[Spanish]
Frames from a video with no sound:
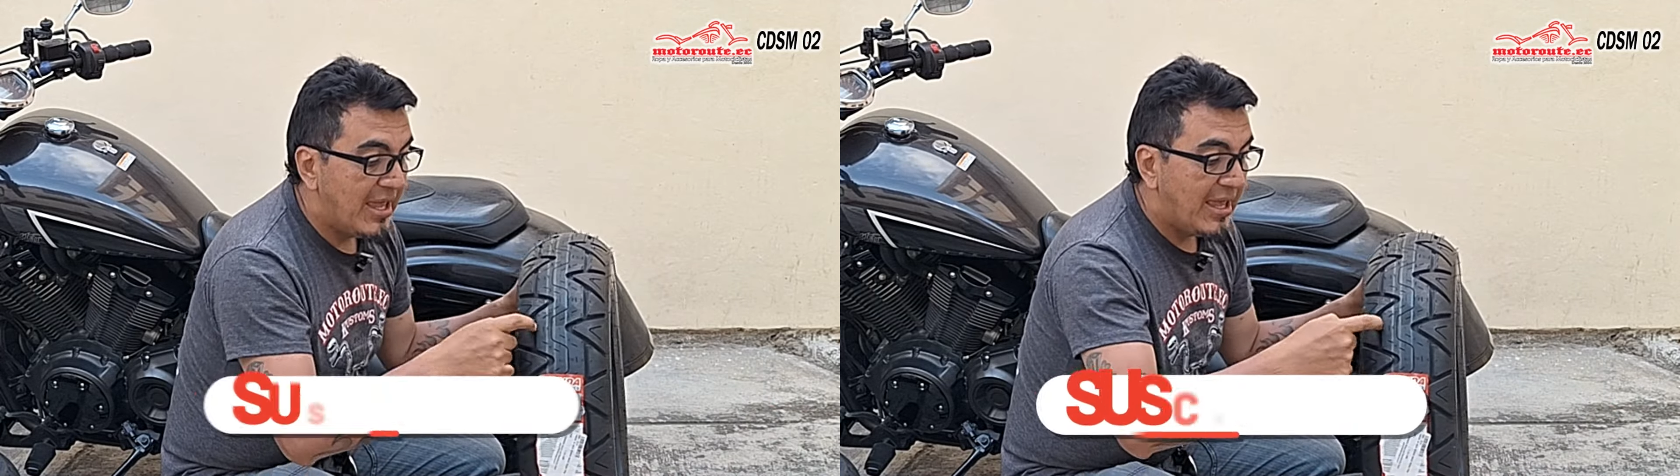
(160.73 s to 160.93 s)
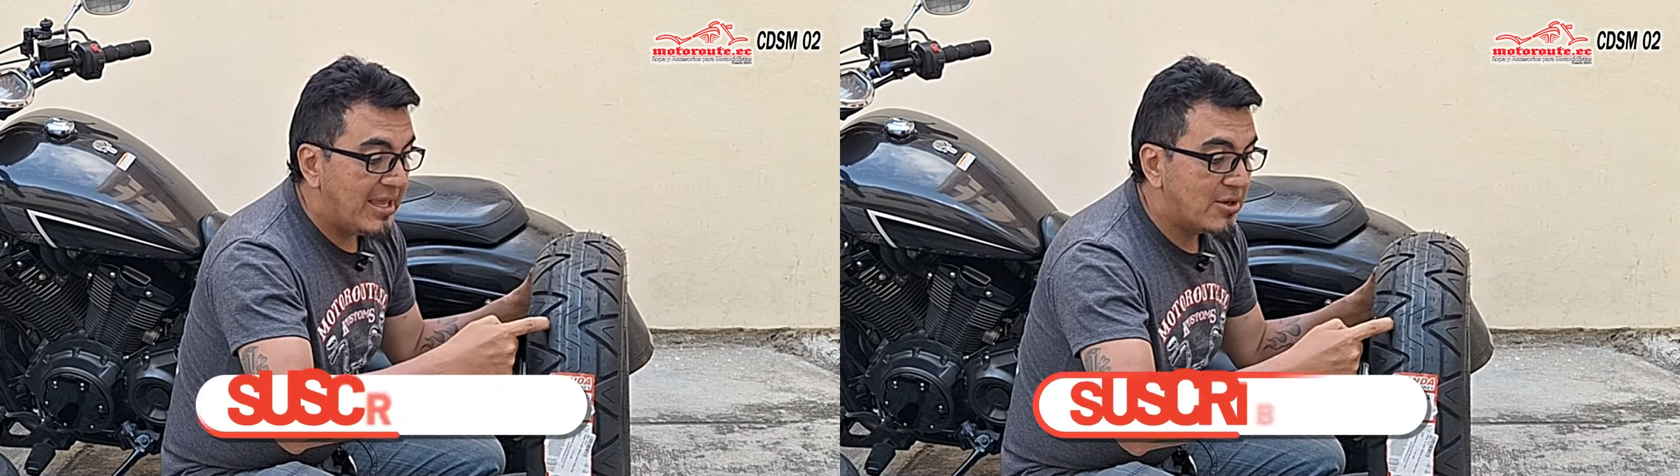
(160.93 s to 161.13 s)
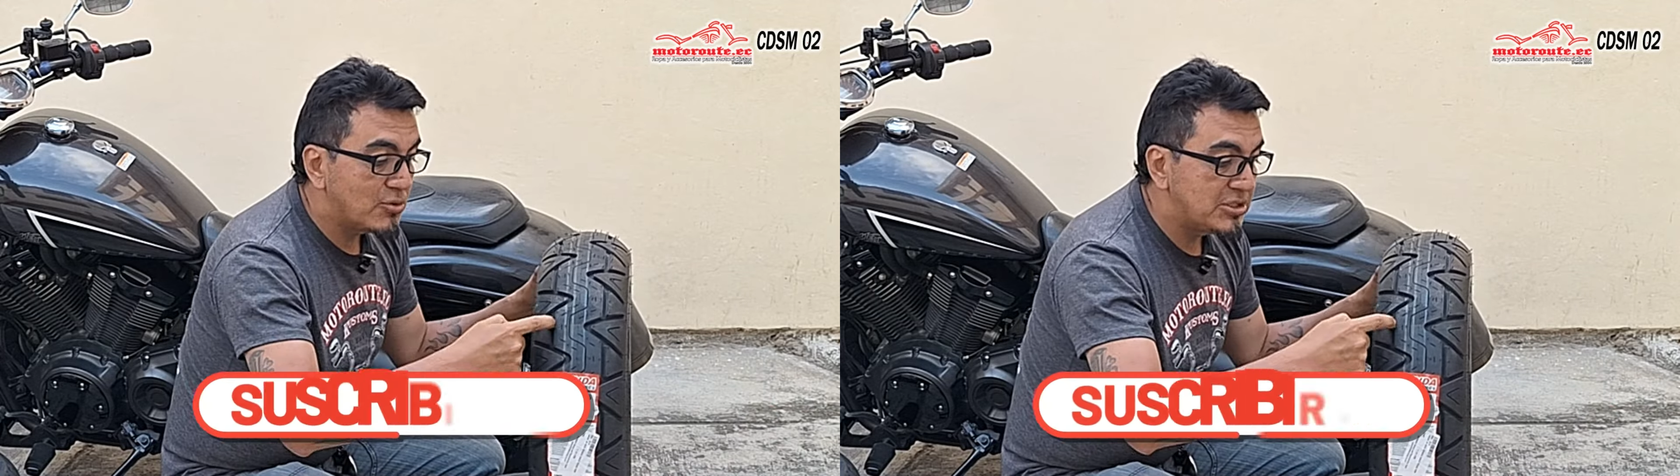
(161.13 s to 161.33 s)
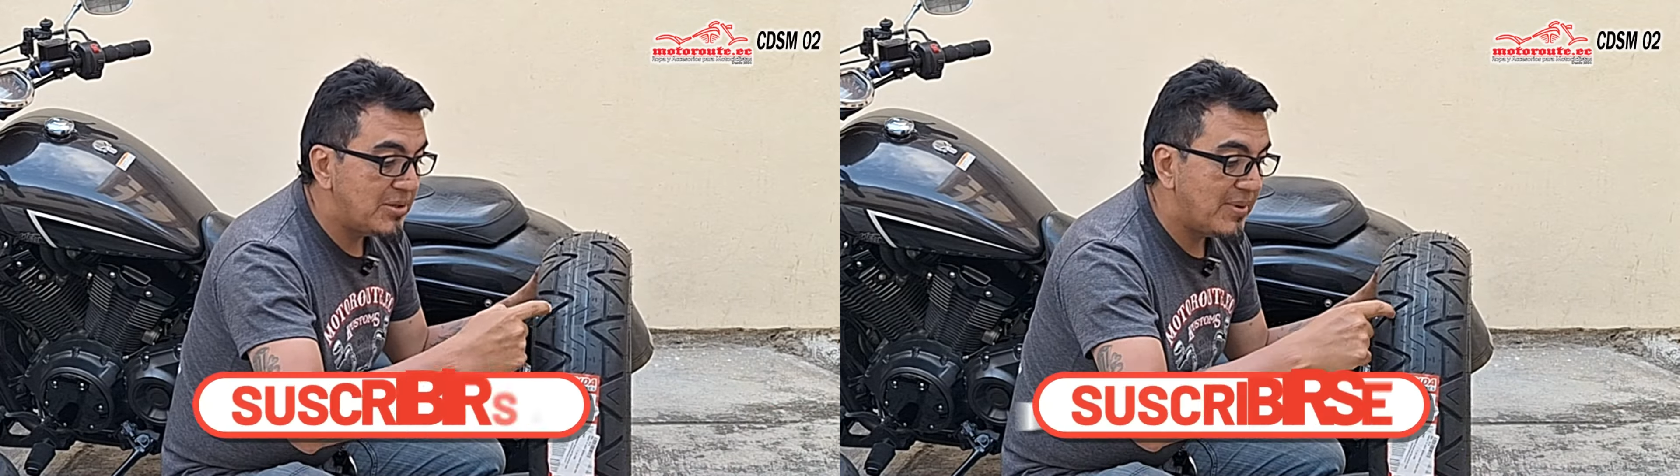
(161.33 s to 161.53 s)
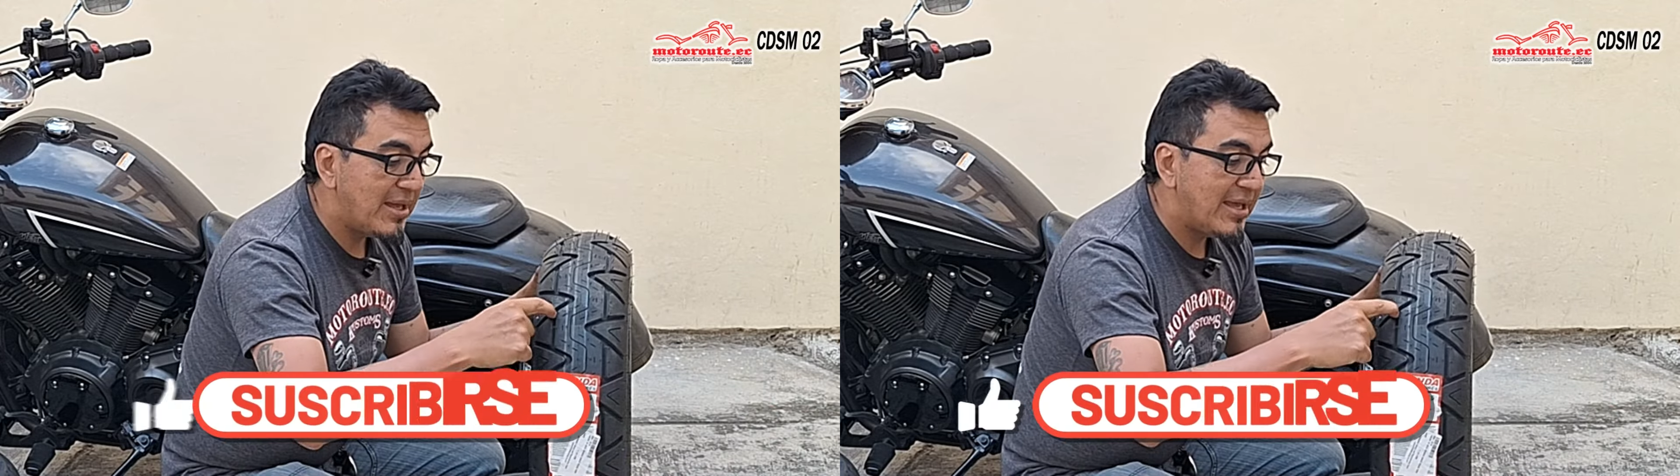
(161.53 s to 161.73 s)
E
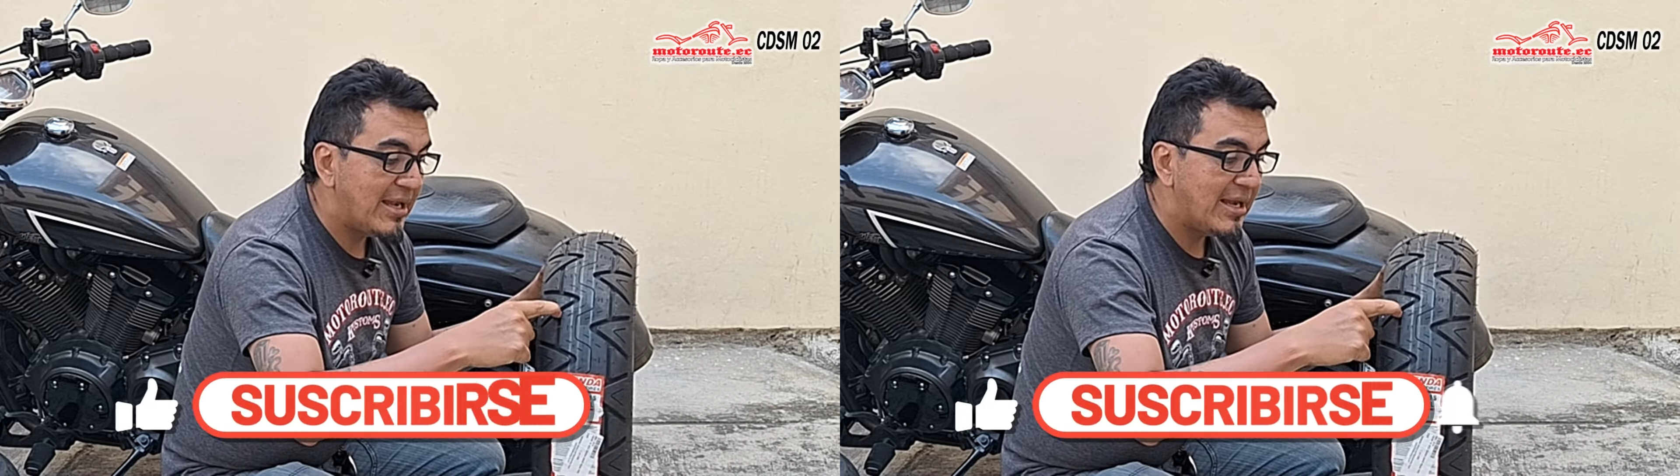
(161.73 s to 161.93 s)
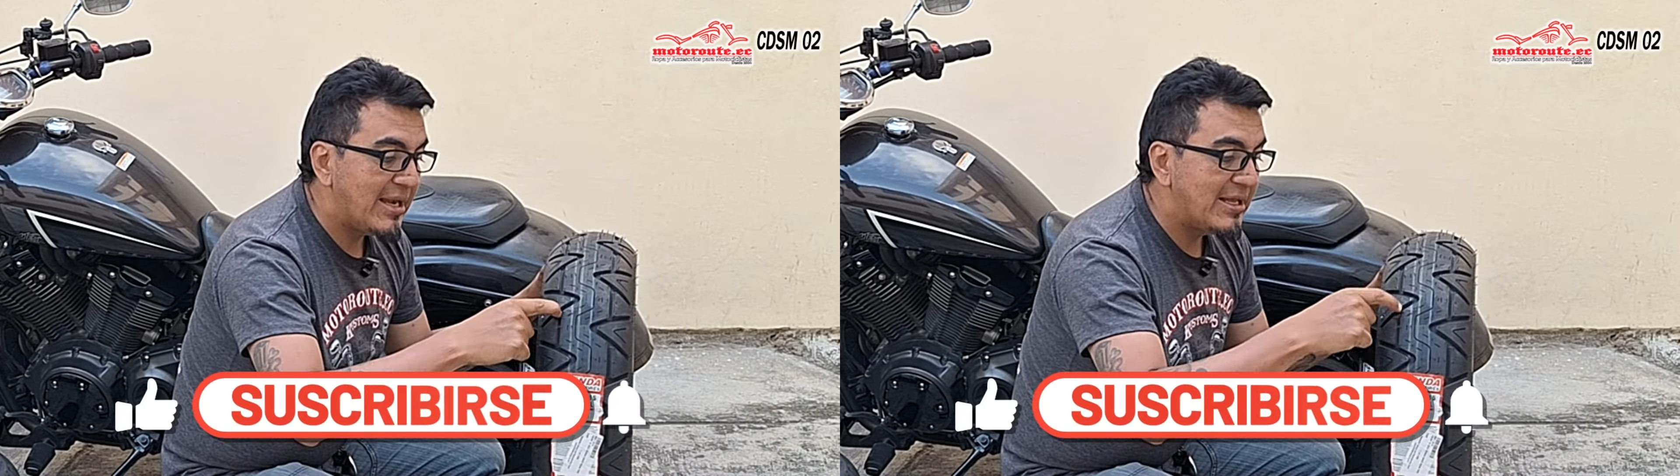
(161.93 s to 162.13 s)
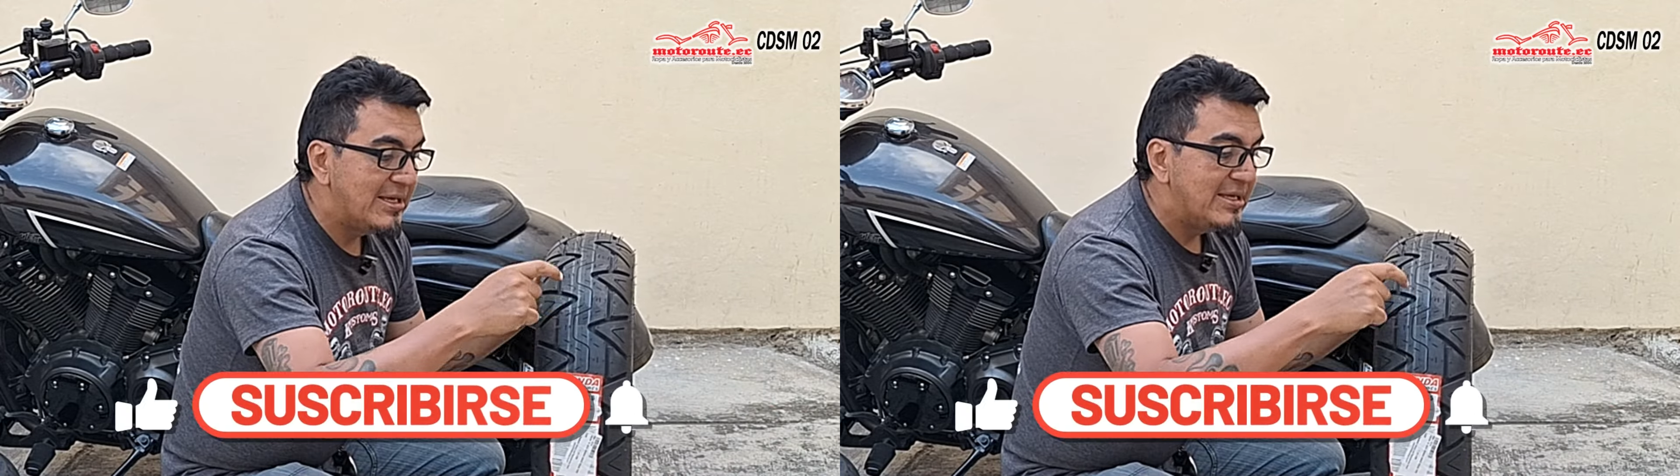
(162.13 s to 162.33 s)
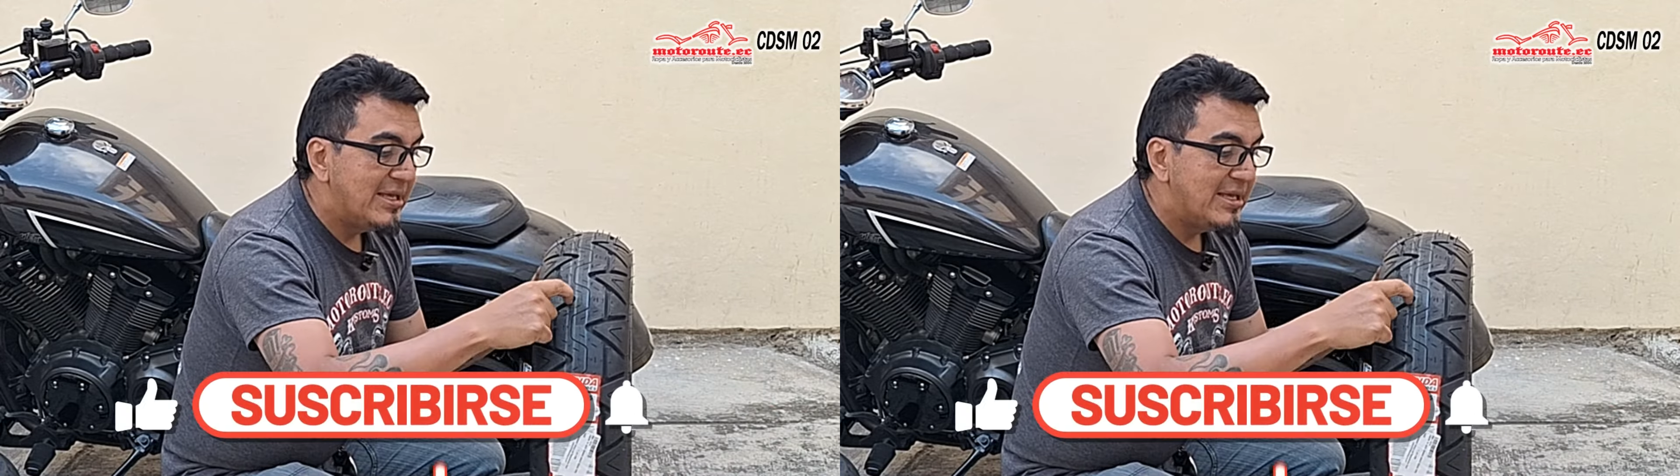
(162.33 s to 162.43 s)
inclusive